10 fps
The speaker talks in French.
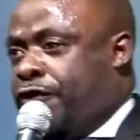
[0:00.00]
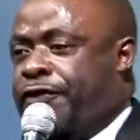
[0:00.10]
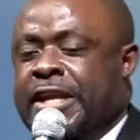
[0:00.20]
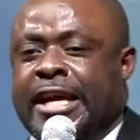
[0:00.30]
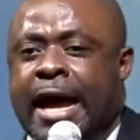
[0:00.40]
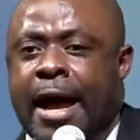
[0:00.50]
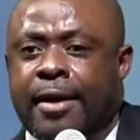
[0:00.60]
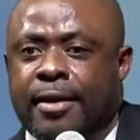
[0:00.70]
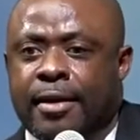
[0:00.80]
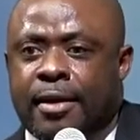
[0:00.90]
et où tu
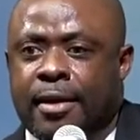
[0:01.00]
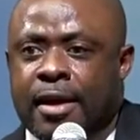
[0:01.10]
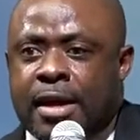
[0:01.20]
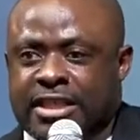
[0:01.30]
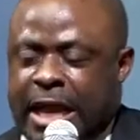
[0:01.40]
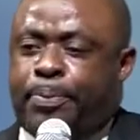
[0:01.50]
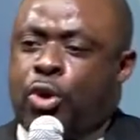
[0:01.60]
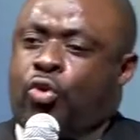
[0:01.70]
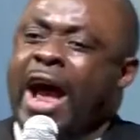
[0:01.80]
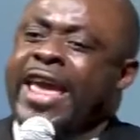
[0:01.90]
finiras.
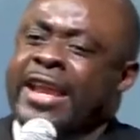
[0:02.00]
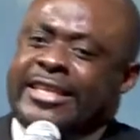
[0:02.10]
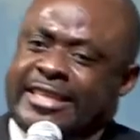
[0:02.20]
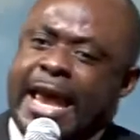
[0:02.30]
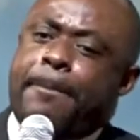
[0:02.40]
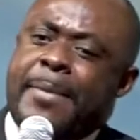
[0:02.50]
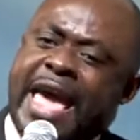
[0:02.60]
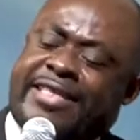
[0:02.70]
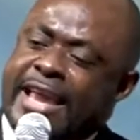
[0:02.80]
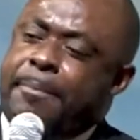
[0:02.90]
C'est pourquoi il sait
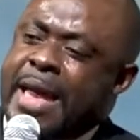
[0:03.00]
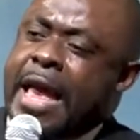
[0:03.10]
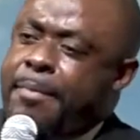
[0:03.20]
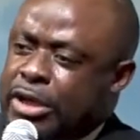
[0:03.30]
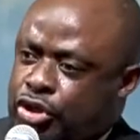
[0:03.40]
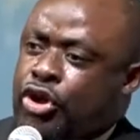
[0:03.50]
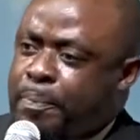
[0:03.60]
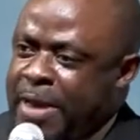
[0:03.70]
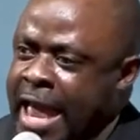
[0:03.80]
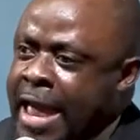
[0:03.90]
mettre même
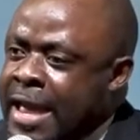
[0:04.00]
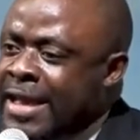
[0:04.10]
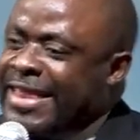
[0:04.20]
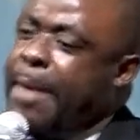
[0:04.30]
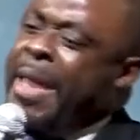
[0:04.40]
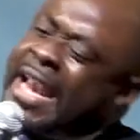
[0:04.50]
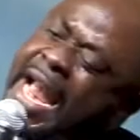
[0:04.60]
sur pied des